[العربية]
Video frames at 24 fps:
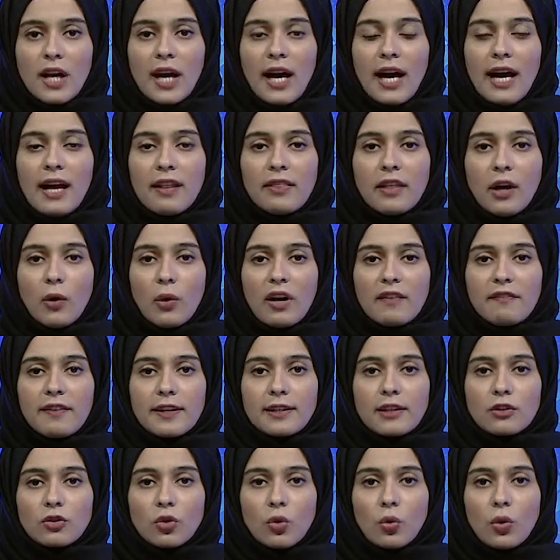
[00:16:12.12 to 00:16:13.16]
هذا
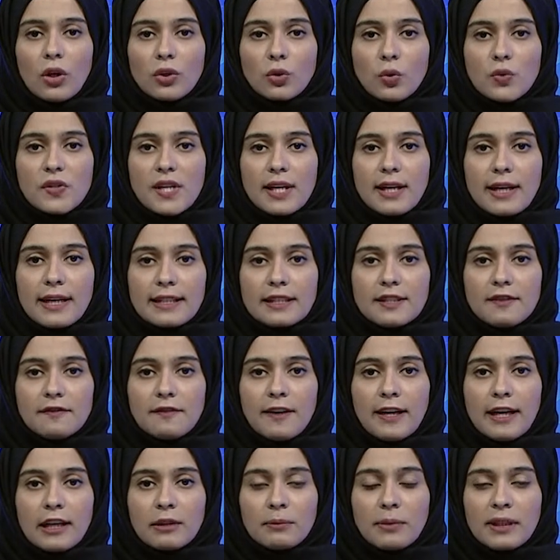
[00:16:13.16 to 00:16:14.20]
وأفادت قوات سرايا الدفاع
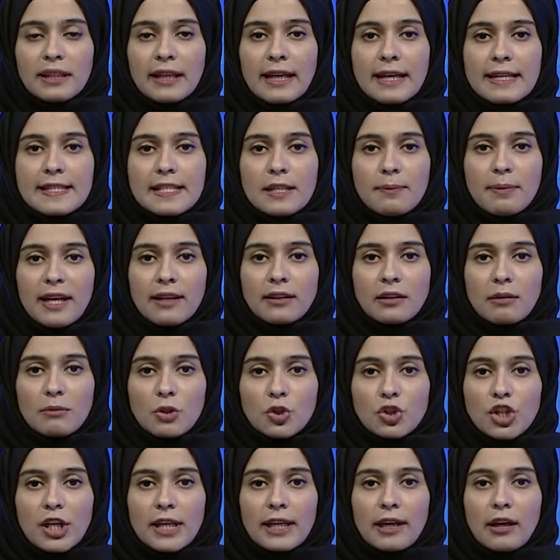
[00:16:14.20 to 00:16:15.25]
عن بنغازي بأن
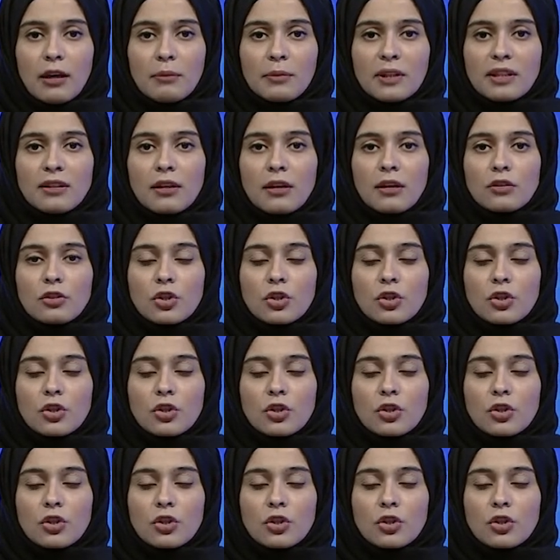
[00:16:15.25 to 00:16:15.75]
مشايخ منطقة